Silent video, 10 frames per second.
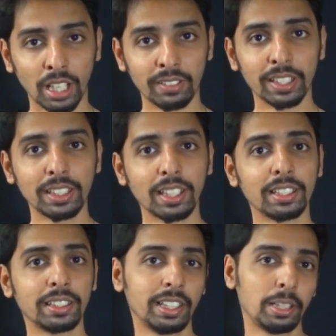அவர்
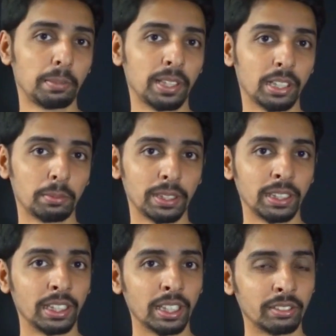எதுக்காக அதை கிரியேட் பண்ணார்னு
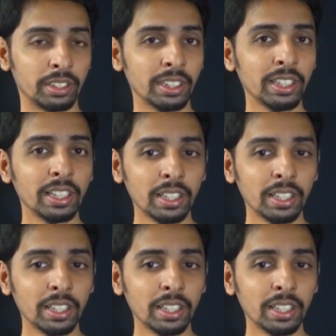பார்த்தீங்கன்னா வந்து